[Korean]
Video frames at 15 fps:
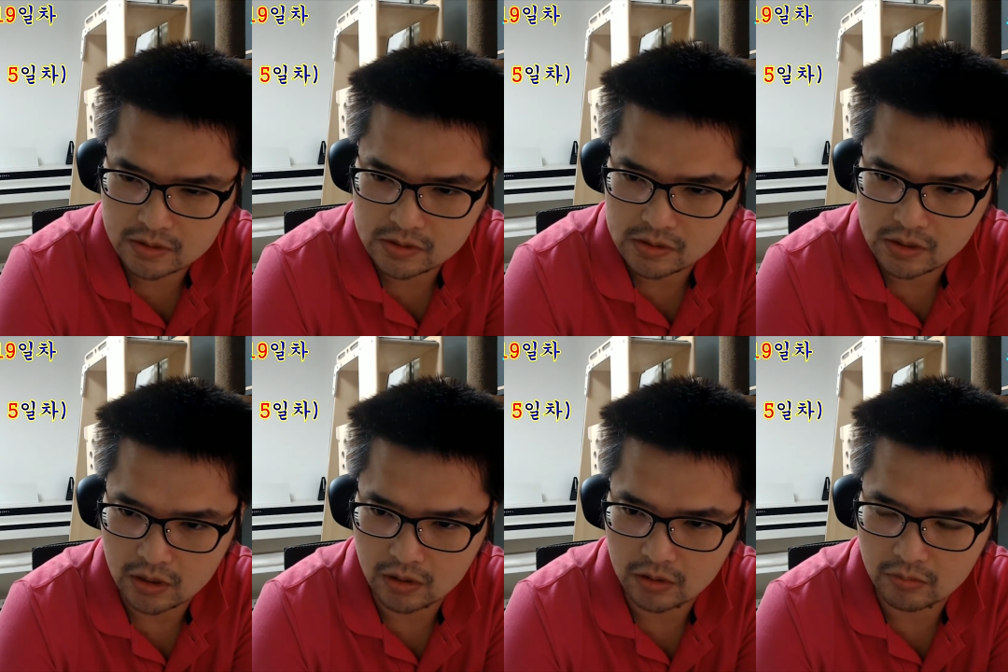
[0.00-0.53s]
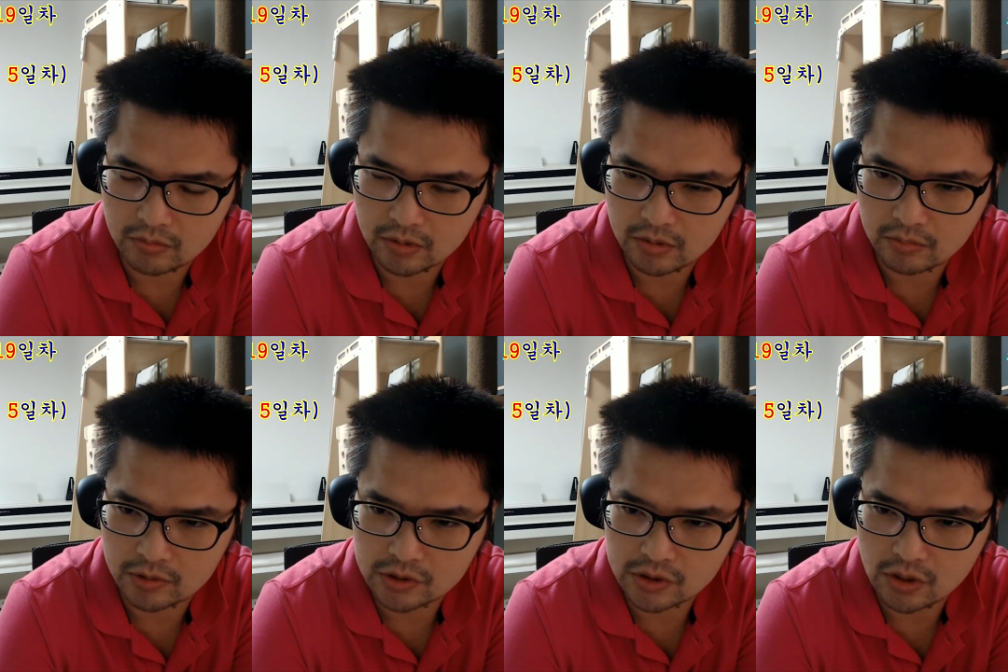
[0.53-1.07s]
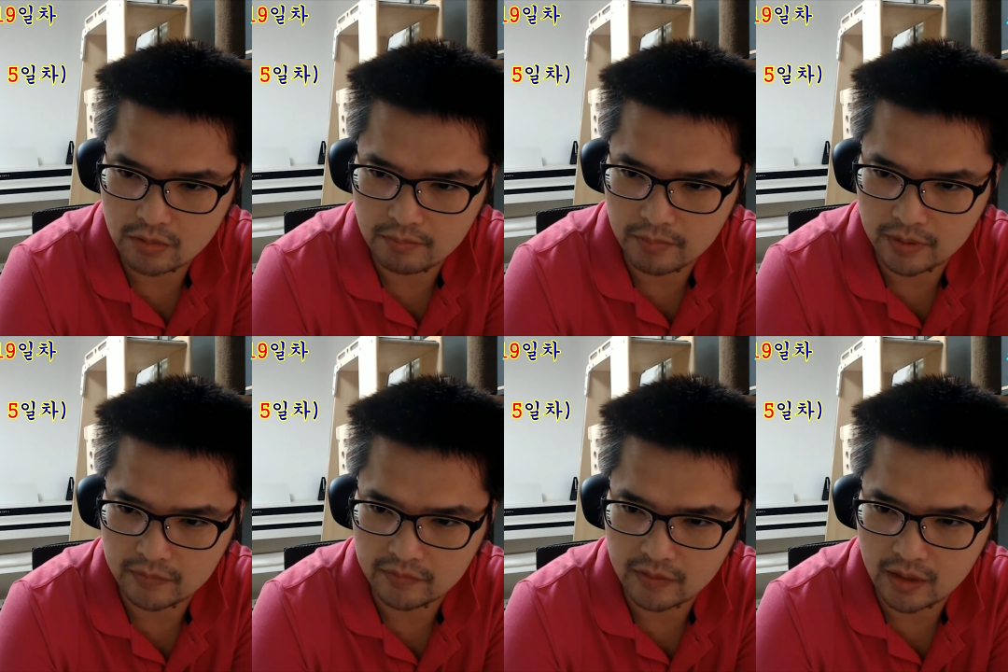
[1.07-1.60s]
자, 그러면 먼저
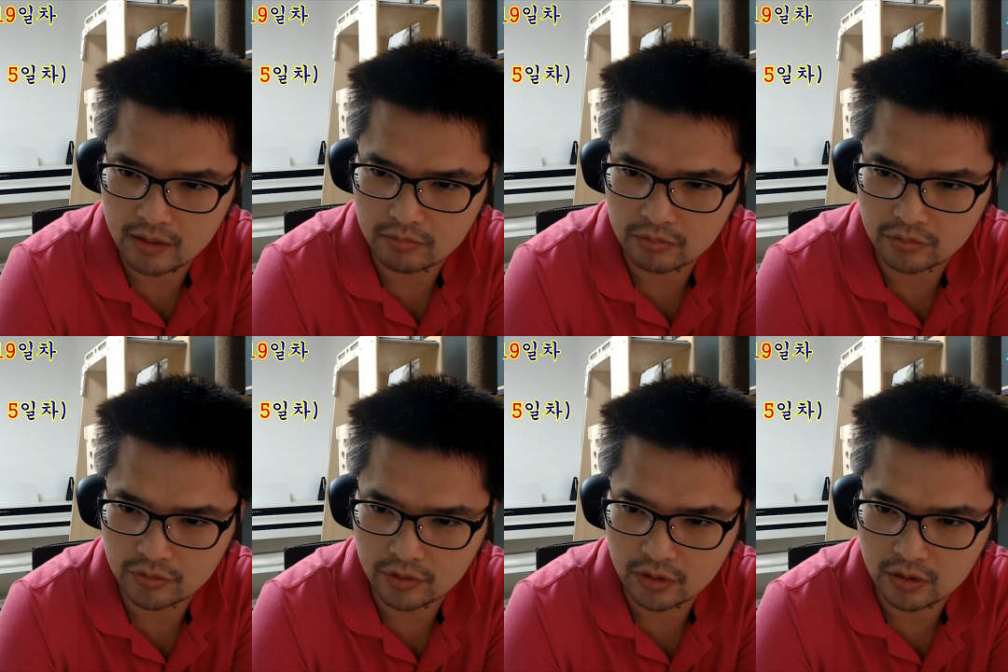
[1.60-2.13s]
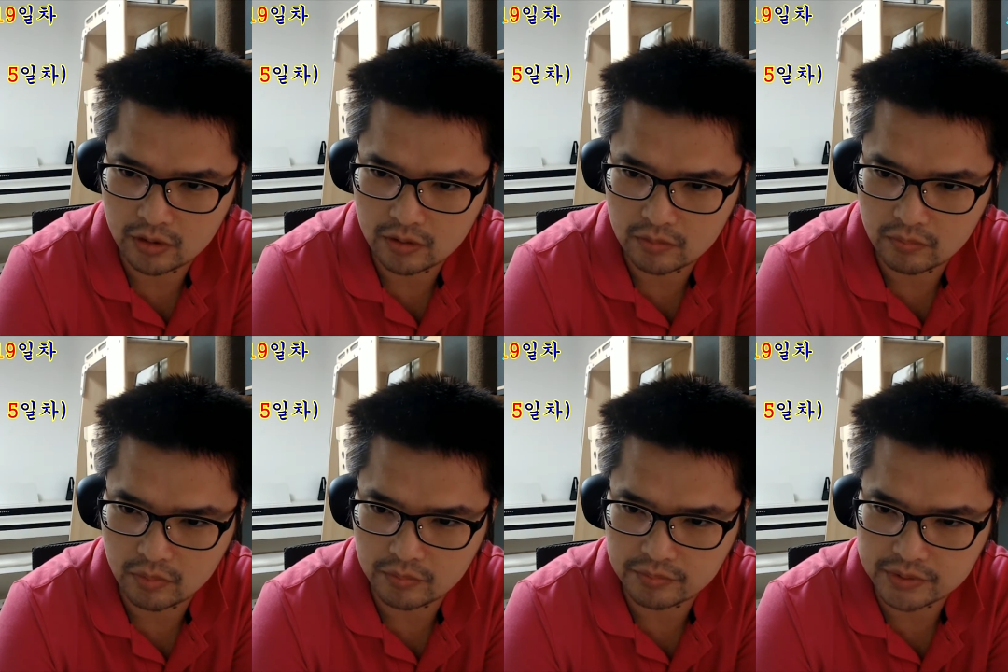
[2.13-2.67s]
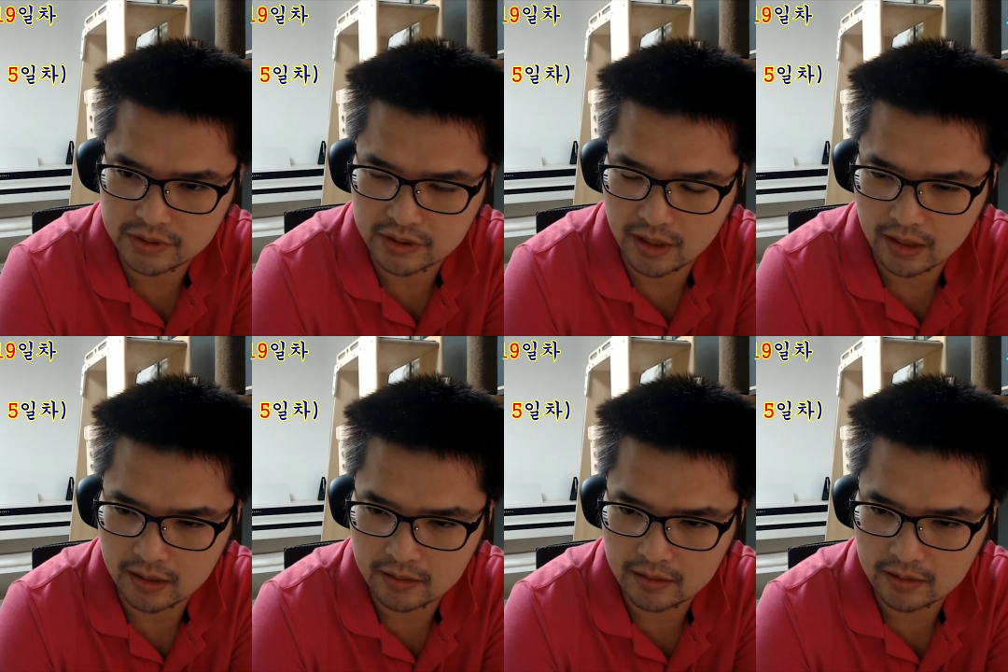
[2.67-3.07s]
뱃살부터 봅시다.